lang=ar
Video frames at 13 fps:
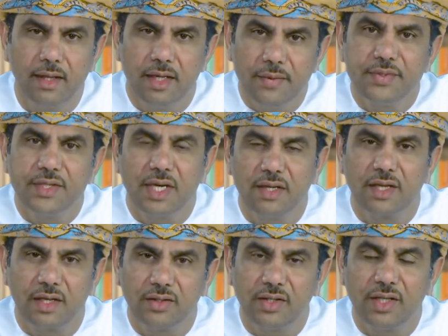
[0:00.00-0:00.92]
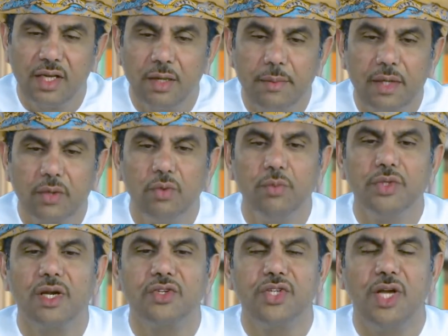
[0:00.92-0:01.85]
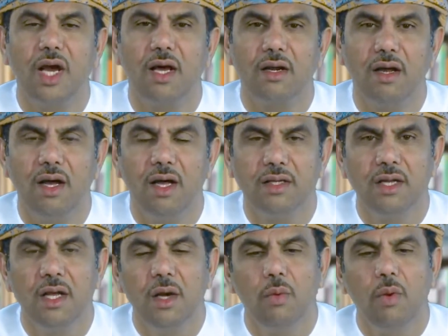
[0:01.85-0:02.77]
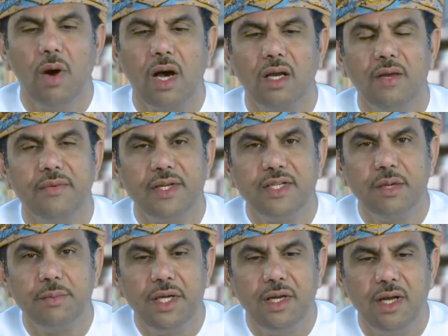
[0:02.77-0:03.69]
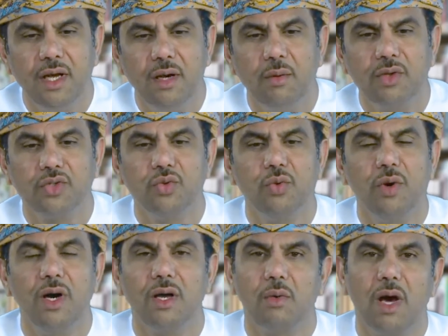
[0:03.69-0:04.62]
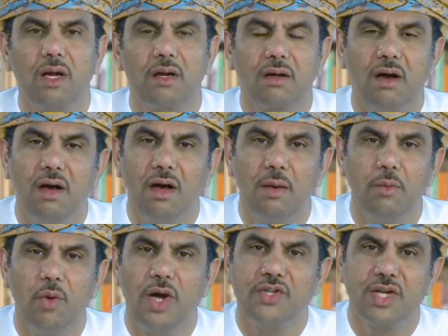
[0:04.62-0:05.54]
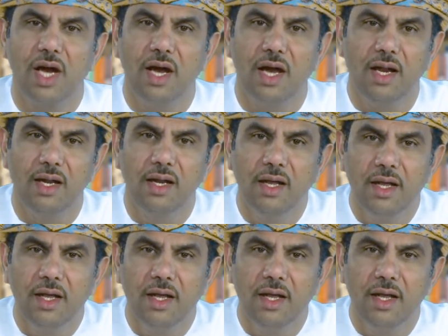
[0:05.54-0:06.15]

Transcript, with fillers: يفشل التخطيط عندما يكون مجرد شعارات واغلفه جميله وصور وارقام واشكال